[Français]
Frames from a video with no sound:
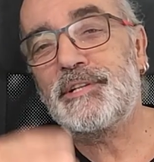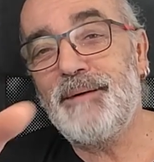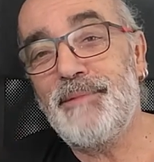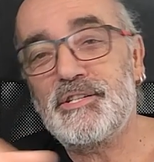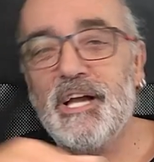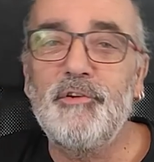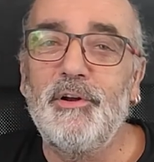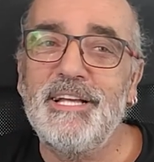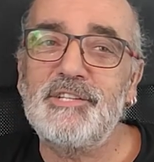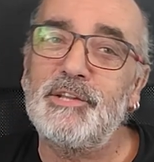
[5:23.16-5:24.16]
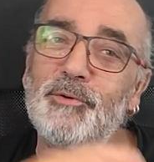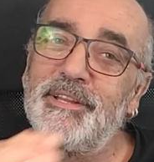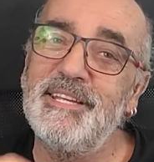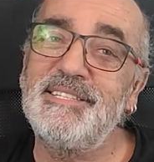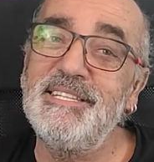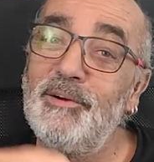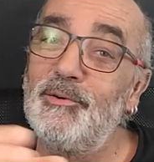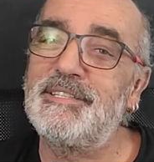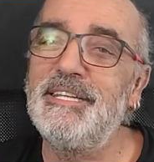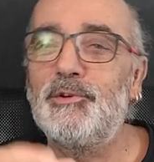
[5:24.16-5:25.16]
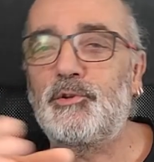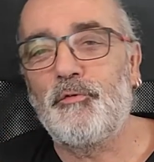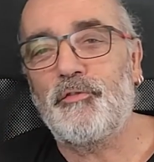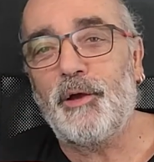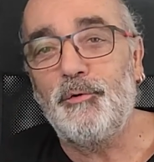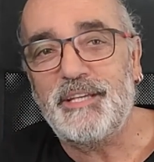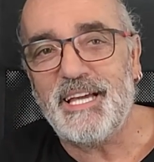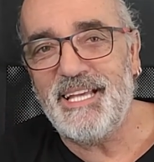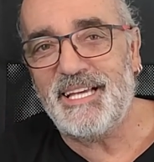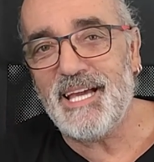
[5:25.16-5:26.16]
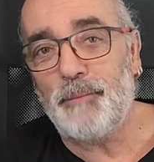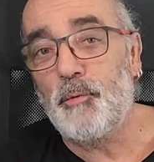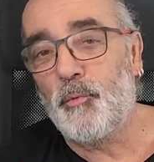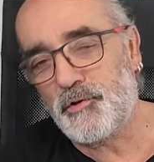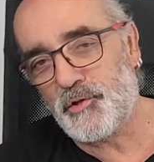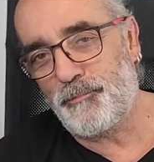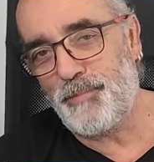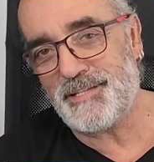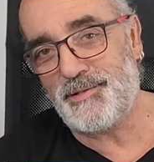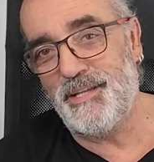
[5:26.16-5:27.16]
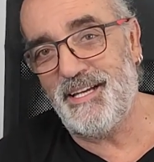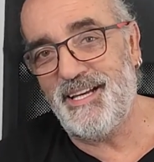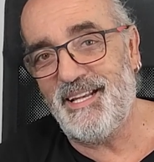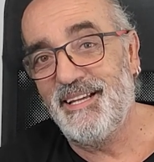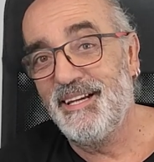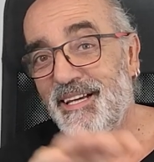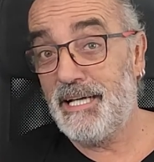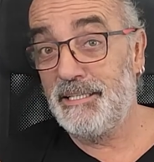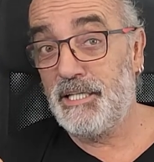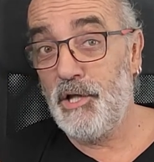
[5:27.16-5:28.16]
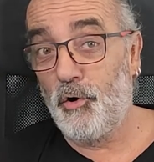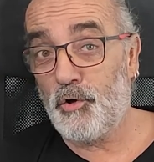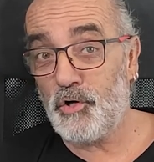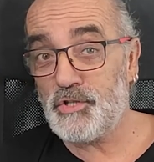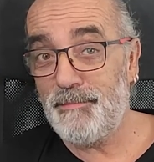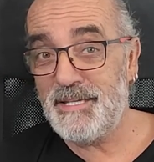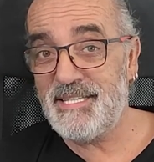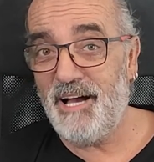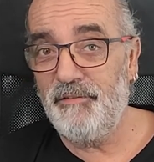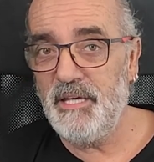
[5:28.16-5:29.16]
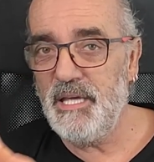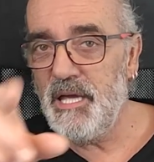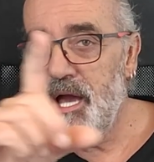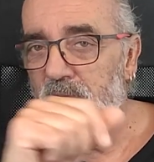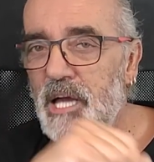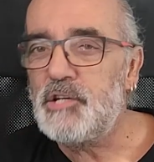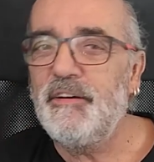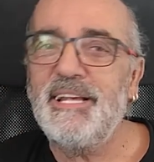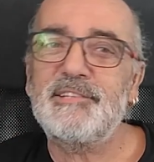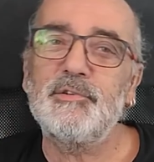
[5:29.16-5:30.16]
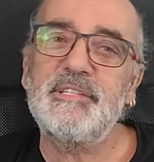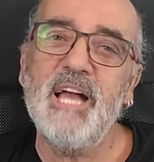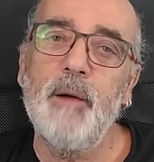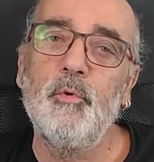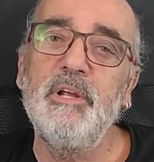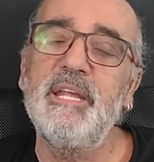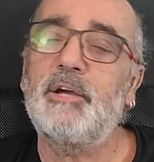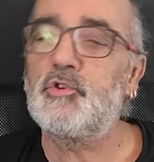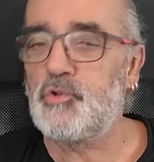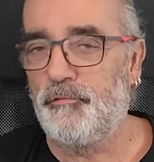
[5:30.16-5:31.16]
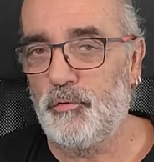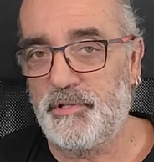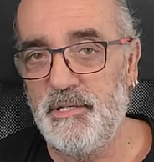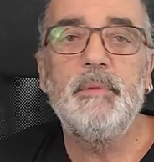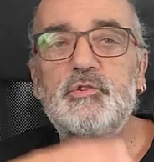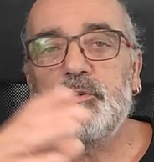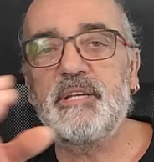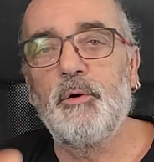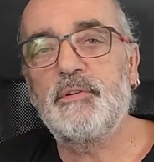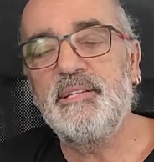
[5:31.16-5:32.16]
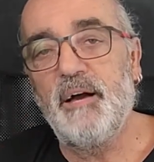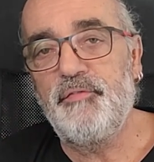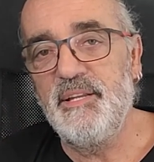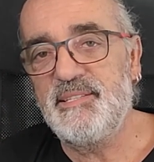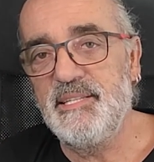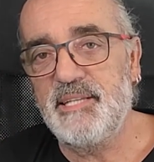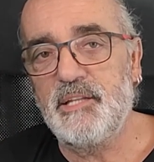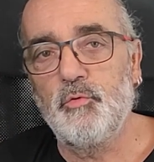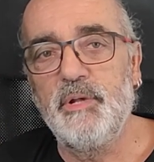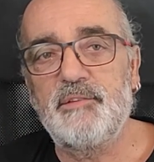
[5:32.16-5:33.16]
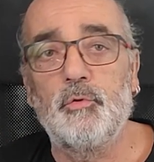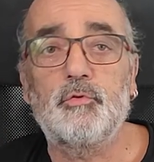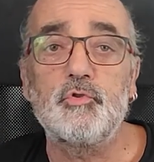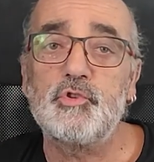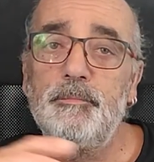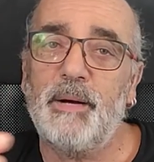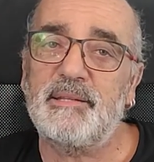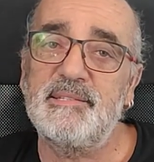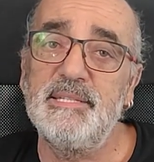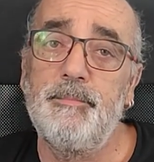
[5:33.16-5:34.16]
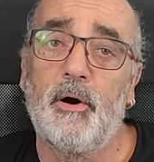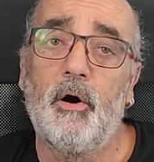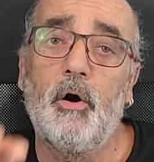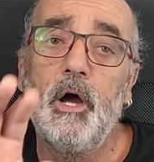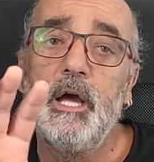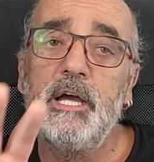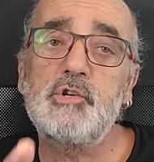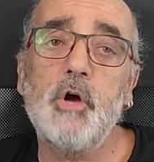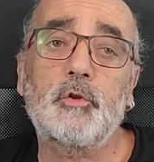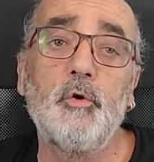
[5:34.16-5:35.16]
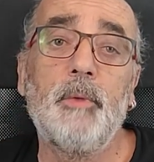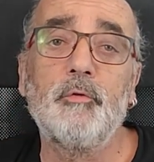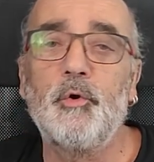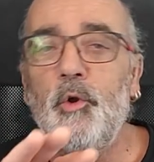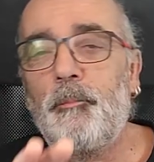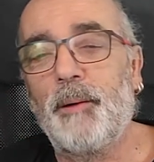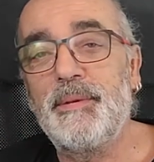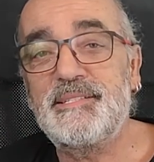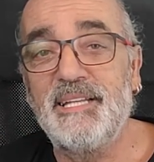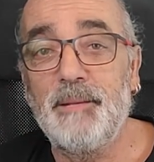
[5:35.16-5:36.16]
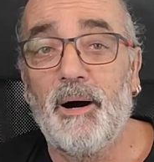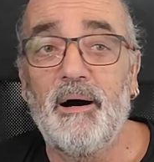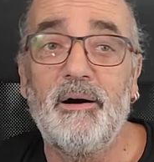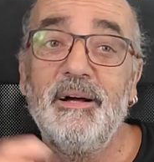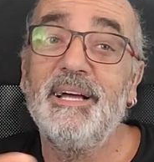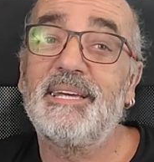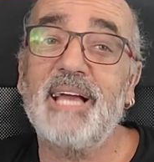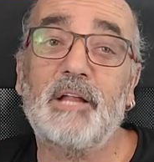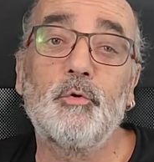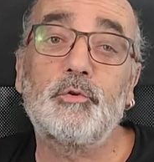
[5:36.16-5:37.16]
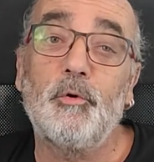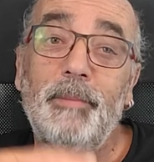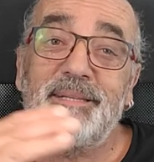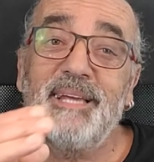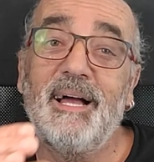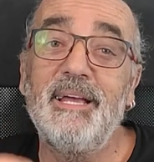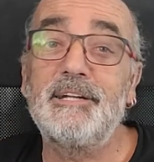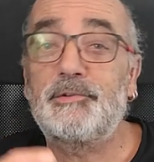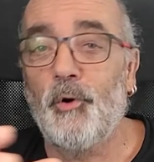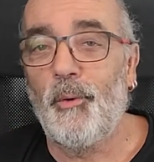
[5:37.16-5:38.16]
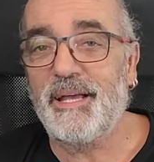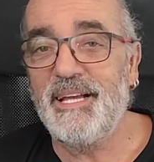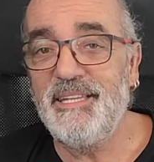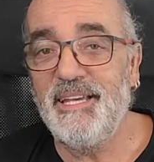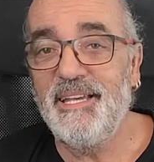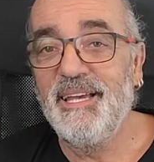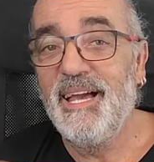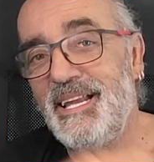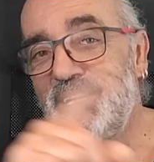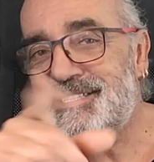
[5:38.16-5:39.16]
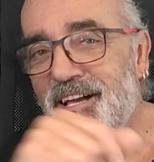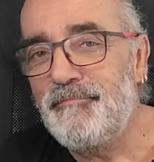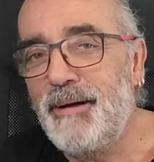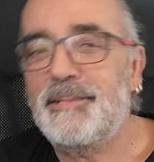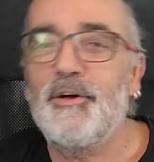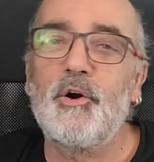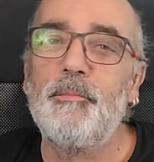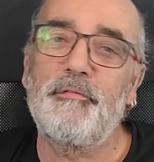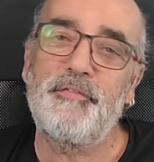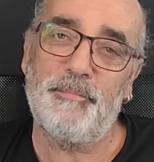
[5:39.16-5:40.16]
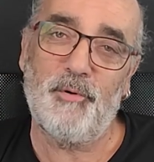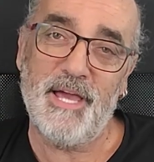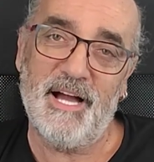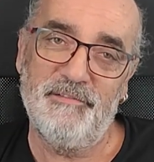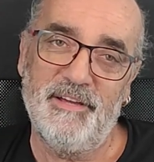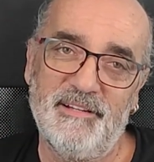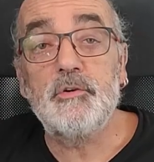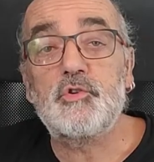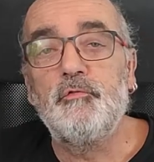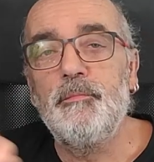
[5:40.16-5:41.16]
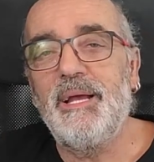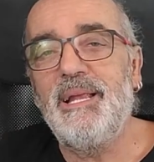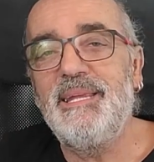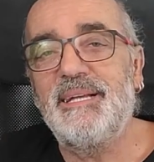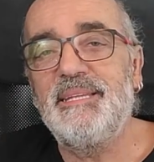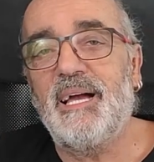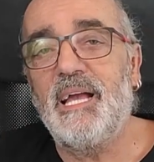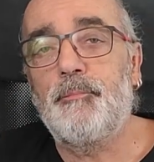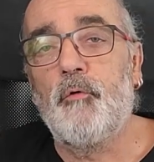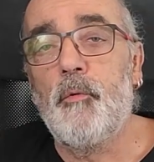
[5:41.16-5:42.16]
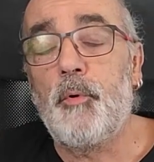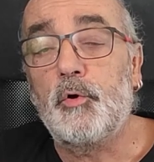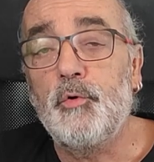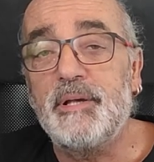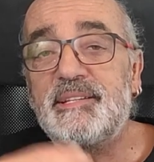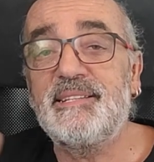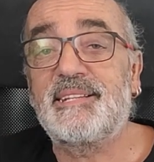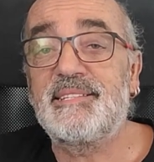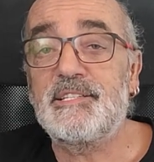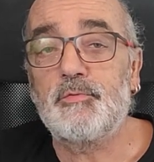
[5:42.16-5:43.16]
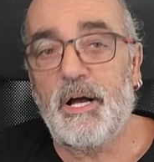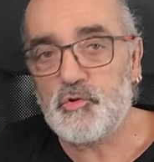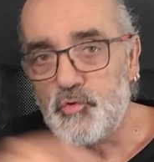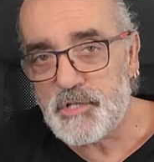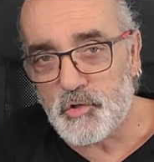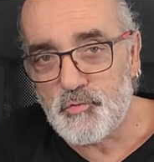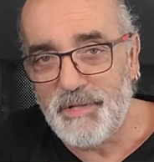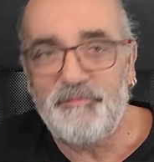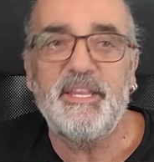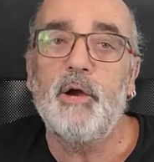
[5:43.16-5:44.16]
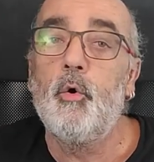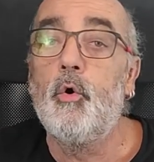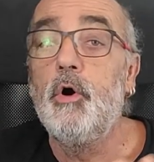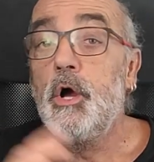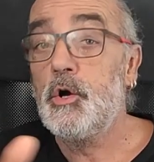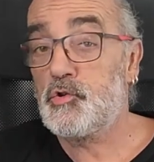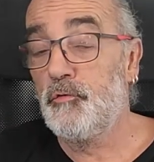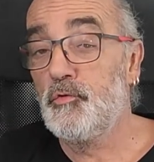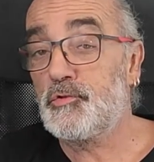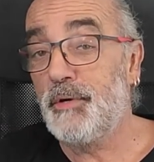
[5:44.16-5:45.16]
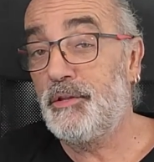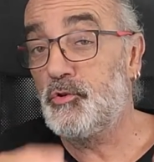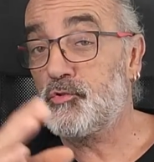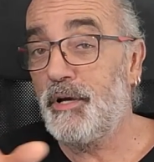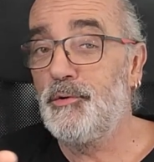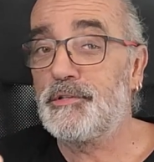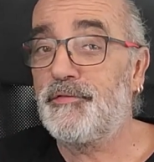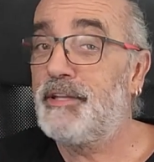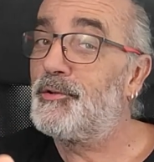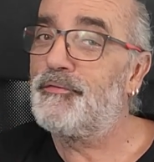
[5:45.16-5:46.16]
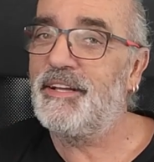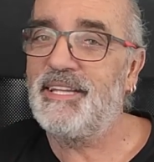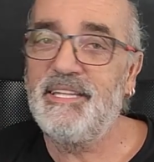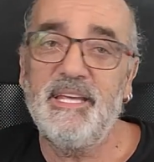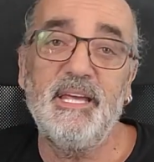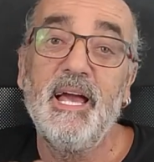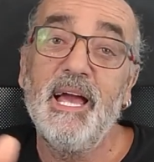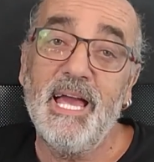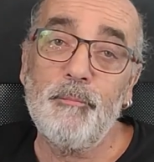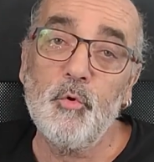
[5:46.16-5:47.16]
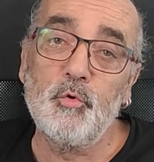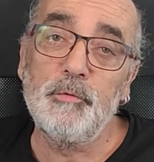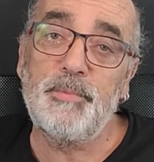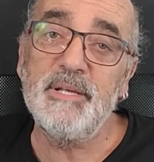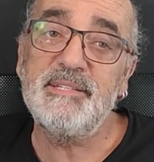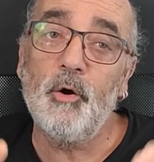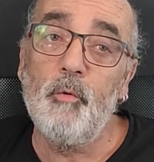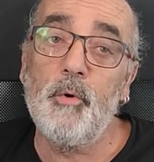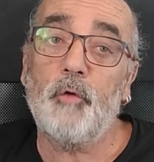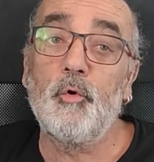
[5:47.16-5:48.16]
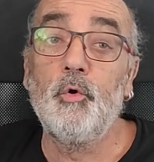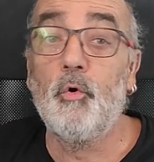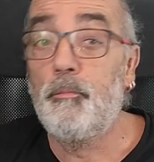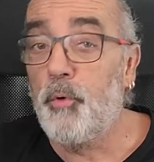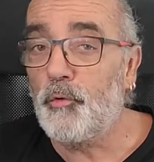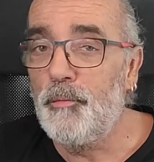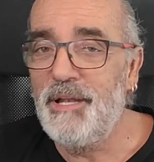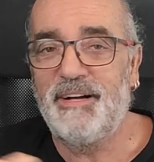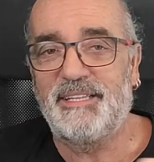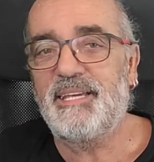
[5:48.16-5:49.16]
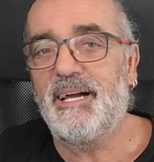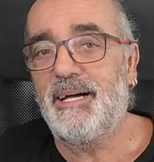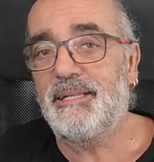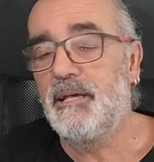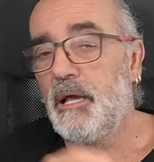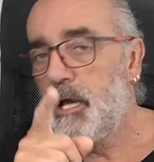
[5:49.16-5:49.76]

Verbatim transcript: cela, ma chère Violette, j'ai donc décidé aussi de t'offrir une canne à cartes de mon stock personnel, canne qui n'a encore jamais servi, et je vais l'associer à un moulinet que je t'offre aussi. Mais je tiens aussi à féliciter tous les autres jeunes participants et je leur demande de ne pas baisser les bras car d'autres matériels seront à gagner. Et ils savent maintenant comment faire pour y arriver. Je vous mets les liens directs pour vous procurer ces accessoires juste en dessous de la vidéo. Je vous souhaite de joyeuses fêtes de fin d'année et beaucoup de plaisir au bord de l'eau pour 2024.